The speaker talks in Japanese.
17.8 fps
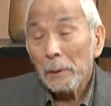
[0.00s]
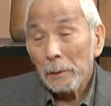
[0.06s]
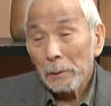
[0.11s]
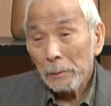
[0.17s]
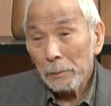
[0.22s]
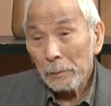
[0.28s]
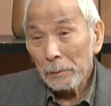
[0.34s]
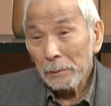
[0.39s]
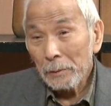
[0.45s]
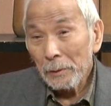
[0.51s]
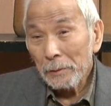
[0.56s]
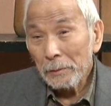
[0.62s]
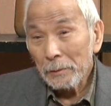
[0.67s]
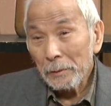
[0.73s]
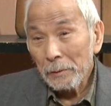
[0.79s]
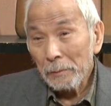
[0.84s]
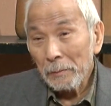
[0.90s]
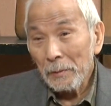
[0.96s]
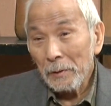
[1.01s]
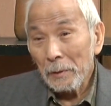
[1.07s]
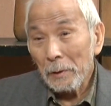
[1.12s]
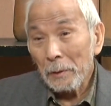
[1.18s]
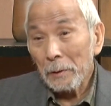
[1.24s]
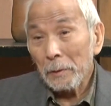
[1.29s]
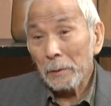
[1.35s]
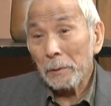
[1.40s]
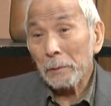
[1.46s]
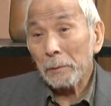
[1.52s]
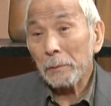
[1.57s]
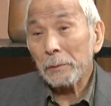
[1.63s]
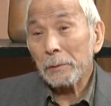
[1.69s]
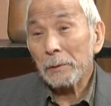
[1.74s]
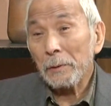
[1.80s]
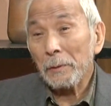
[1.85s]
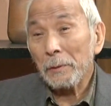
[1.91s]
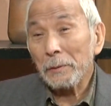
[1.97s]
それに対して今は
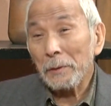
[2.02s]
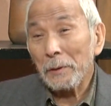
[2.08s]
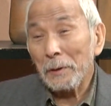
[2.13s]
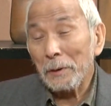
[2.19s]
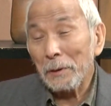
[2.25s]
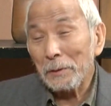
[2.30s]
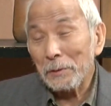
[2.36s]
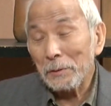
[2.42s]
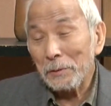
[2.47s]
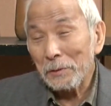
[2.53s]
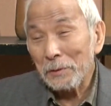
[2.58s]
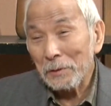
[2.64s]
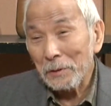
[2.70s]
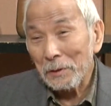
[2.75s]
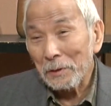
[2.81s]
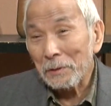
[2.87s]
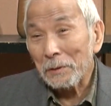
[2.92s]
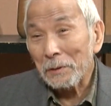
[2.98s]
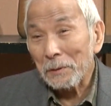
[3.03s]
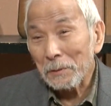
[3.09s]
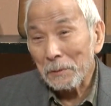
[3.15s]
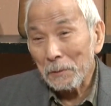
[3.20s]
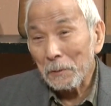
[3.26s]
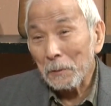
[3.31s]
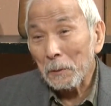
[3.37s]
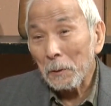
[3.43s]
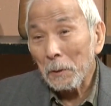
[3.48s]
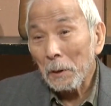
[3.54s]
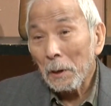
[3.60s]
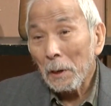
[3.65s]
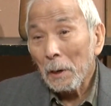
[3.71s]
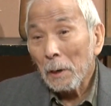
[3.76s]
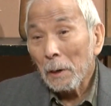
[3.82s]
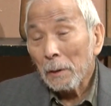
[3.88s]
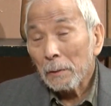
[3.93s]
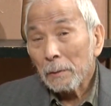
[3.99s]
ロシアは71年ですよ、うん
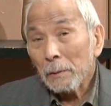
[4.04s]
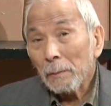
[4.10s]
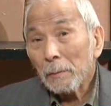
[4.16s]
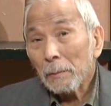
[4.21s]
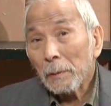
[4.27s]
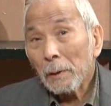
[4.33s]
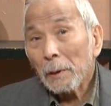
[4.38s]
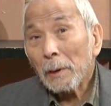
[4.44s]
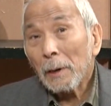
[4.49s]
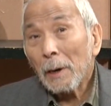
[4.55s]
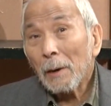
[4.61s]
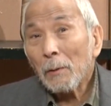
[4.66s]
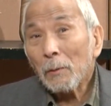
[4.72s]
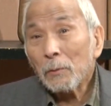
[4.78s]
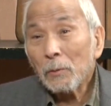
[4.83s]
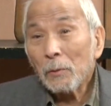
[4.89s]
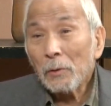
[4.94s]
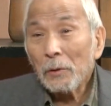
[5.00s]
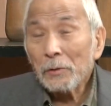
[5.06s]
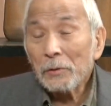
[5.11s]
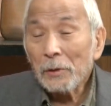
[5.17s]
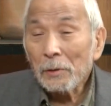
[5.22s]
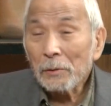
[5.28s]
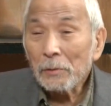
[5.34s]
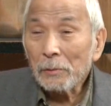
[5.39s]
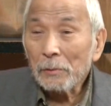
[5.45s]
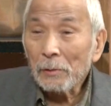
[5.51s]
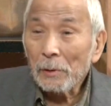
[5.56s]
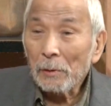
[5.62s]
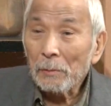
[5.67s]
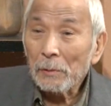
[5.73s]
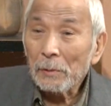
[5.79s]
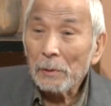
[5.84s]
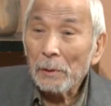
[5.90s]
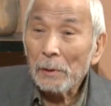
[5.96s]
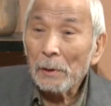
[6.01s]
でもね過去と現在と比べ
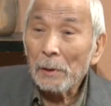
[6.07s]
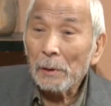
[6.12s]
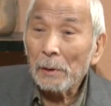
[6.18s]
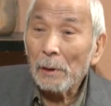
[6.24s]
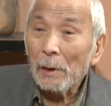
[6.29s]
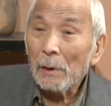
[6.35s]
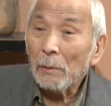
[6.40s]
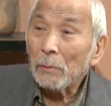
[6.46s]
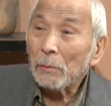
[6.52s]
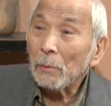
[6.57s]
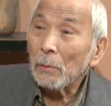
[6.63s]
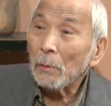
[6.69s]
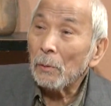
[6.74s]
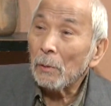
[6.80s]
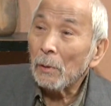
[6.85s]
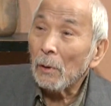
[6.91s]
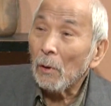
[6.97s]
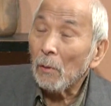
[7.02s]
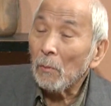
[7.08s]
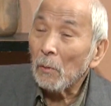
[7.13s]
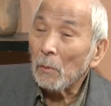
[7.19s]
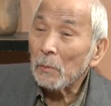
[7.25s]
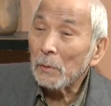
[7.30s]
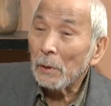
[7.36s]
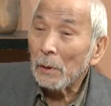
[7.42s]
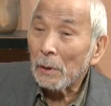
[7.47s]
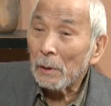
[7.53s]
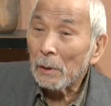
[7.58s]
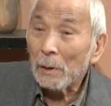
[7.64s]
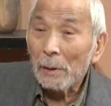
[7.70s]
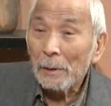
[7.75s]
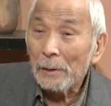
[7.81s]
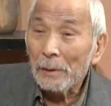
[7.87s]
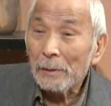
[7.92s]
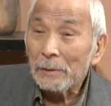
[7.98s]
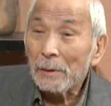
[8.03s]
たら過去の方が重みが
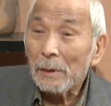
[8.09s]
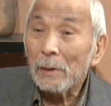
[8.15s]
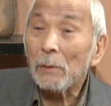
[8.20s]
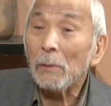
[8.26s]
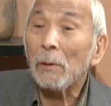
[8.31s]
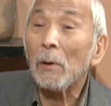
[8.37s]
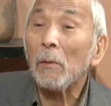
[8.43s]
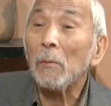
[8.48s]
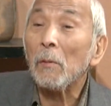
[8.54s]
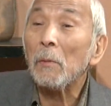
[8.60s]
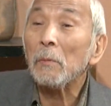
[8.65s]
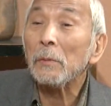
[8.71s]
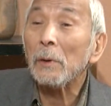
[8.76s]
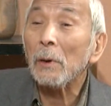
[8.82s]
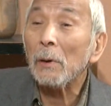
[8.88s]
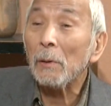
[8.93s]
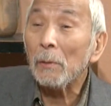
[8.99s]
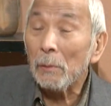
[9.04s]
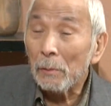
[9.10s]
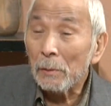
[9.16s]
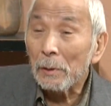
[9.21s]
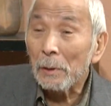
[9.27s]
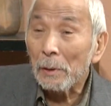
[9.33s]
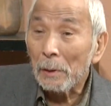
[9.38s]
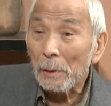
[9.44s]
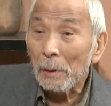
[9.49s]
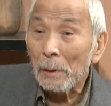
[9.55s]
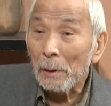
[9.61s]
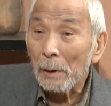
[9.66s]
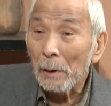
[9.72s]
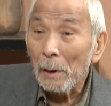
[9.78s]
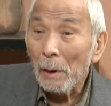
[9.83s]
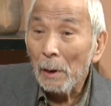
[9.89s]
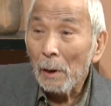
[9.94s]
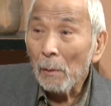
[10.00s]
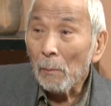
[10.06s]
現在の方が重みが多いからそうです
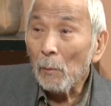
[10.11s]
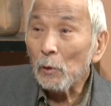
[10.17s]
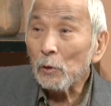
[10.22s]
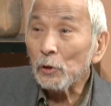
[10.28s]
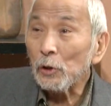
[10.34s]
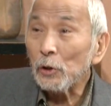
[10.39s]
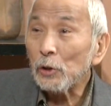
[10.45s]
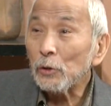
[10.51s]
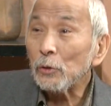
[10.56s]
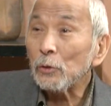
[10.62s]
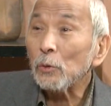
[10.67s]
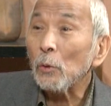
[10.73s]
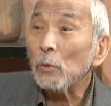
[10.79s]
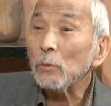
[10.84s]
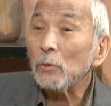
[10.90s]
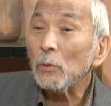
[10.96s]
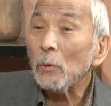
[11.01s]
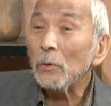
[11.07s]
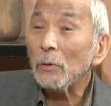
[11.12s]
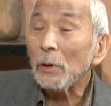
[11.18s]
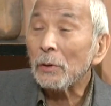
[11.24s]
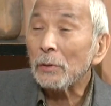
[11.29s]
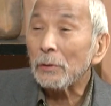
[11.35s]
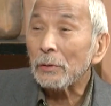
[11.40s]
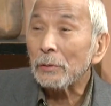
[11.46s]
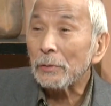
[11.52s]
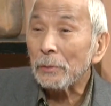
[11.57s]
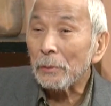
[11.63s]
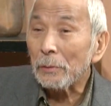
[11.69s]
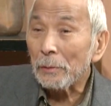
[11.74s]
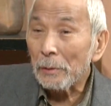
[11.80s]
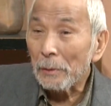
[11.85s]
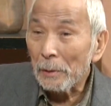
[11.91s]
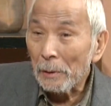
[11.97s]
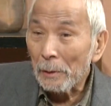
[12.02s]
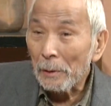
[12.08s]
ねもう実質トントンなんですよ
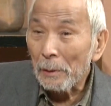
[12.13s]
ねそれで